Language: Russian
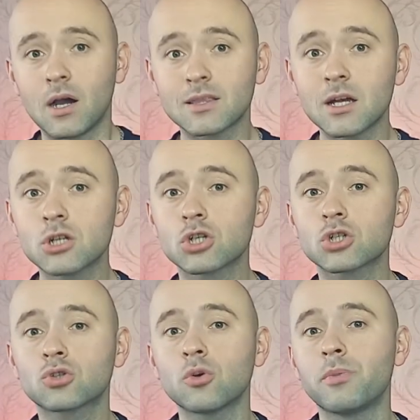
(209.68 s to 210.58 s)
А также,
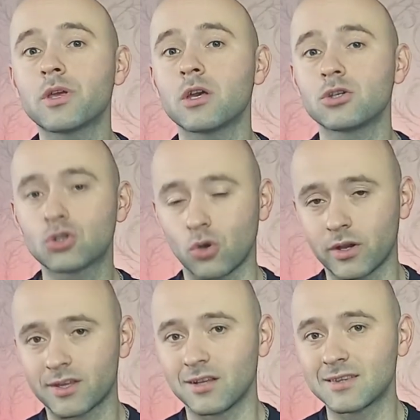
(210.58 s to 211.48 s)
что бы я еще
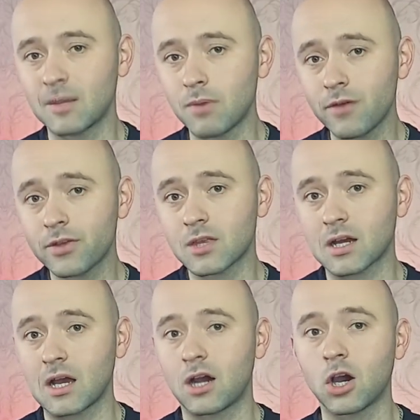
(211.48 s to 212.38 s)
хотел добавить,
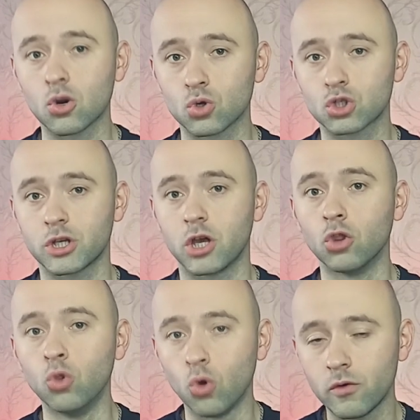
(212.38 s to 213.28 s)
такая хорошая
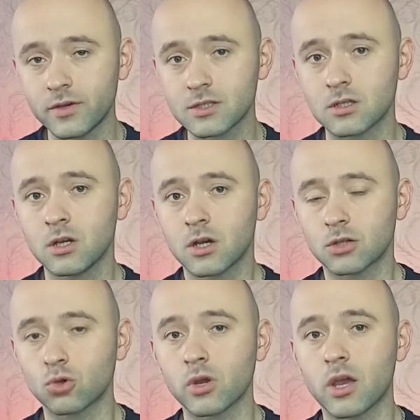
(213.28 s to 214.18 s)
новость,
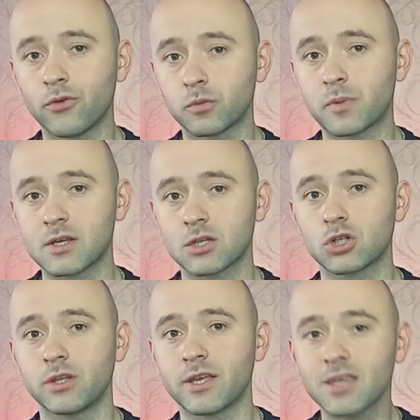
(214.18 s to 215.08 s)
которая вот
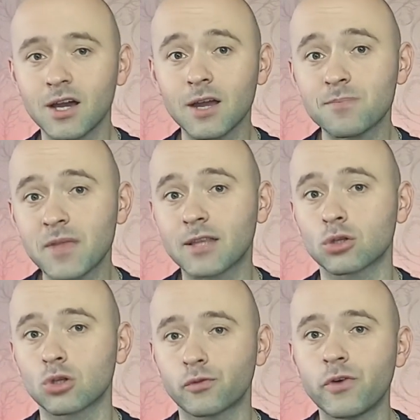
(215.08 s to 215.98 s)
произошла на днях,
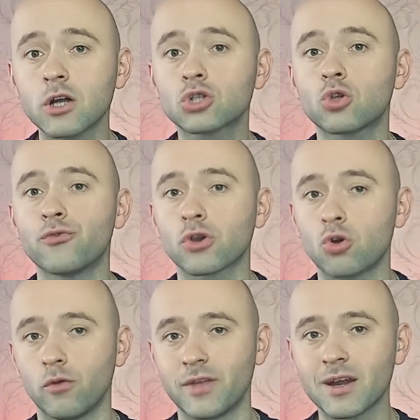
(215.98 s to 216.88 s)
это тот факт, что
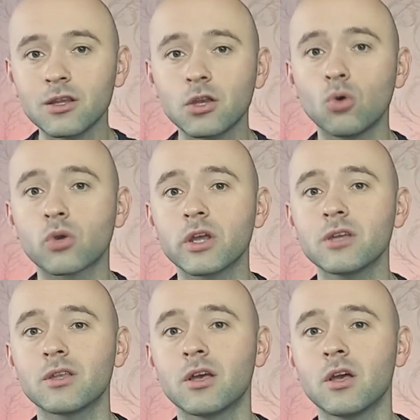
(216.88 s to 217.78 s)
Верховная Рада
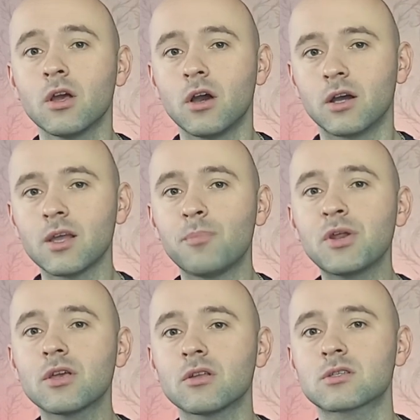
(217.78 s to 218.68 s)
Украины, она
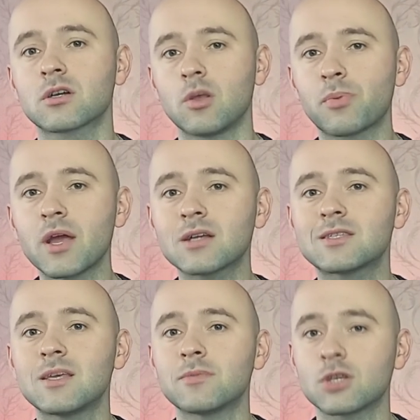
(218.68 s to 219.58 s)
приняла законопроект
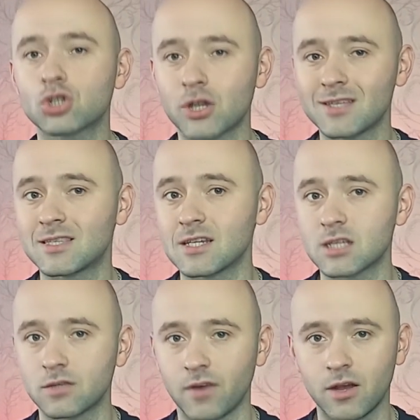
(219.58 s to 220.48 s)

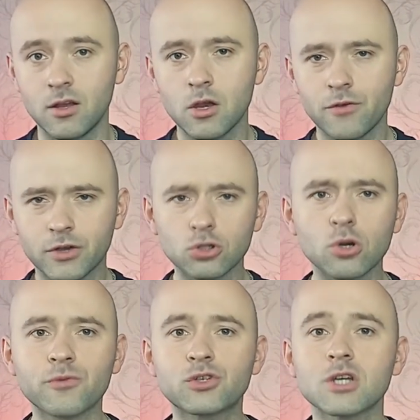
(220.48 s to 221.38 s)
7632, в
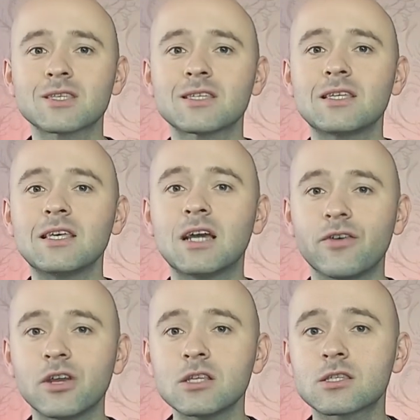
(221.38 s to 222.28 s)
котором в частности и
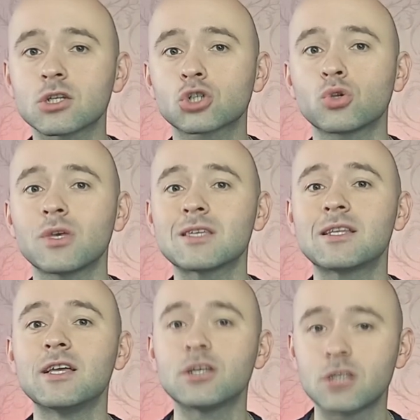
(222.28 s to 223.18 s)
говорится, что
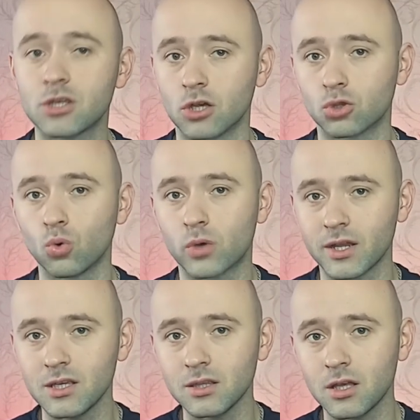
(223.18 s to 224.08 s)
если резидент
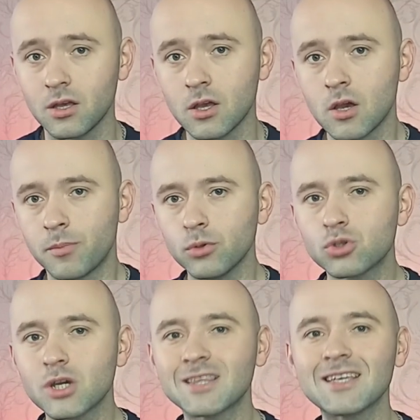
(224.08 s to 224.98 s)
Украины
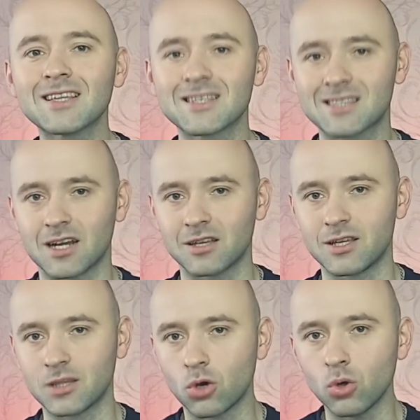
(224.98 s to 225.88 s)
получает
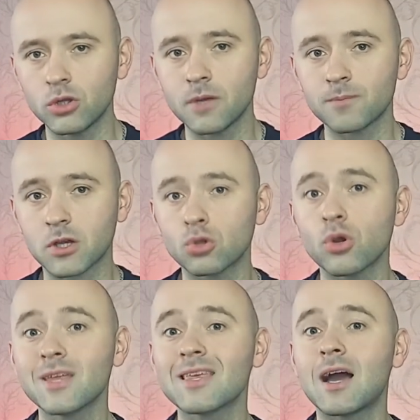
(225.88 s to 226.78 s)
иностранные доходы,
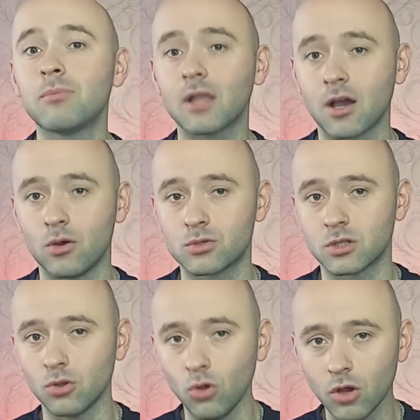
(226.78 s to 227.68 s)
которые не
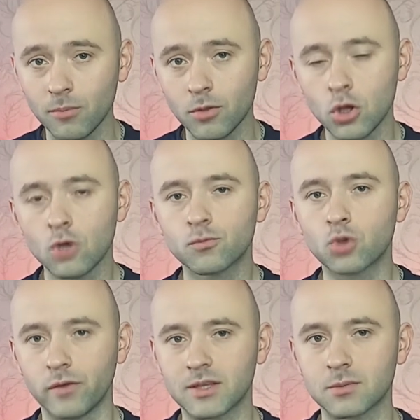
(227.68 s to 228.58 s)
облагаются налогом,
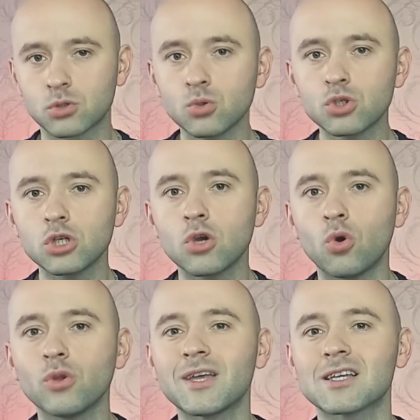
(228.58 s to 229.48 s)
то в этом случае
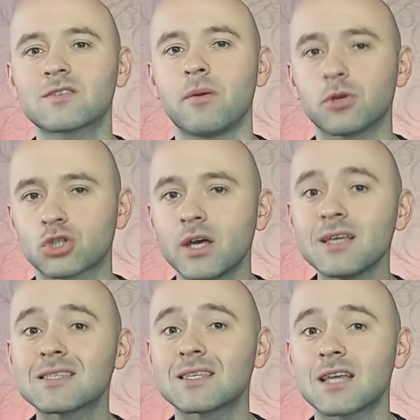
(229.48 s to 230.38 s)
он
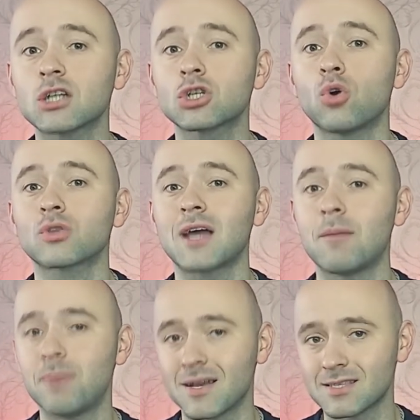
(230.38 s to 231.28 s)
освобождается также от
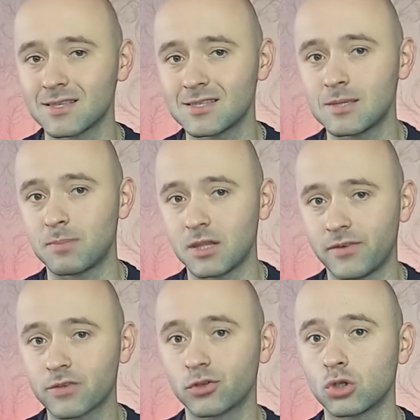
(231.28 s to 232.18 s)
обязанности
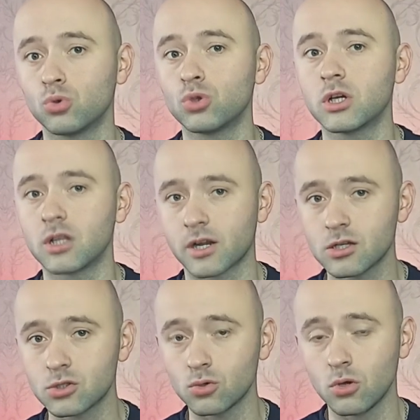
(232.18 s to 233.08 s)
подавать вот эту
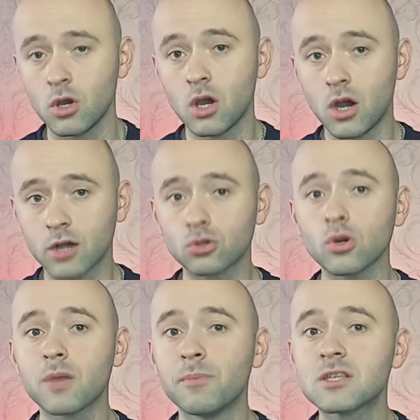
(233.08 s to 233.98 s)
декларацию, о
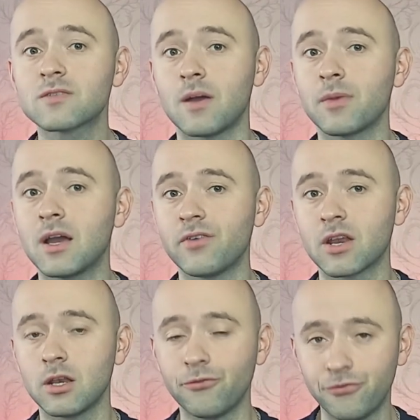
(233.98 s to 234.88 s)
которой мы с вами
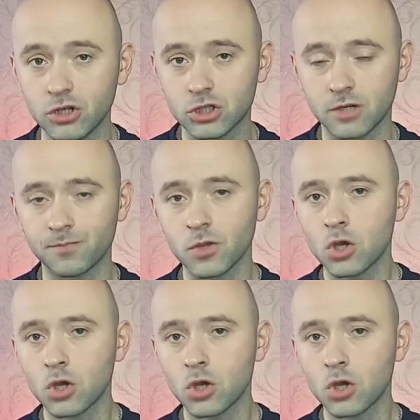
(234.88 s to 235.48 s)
говорили выше.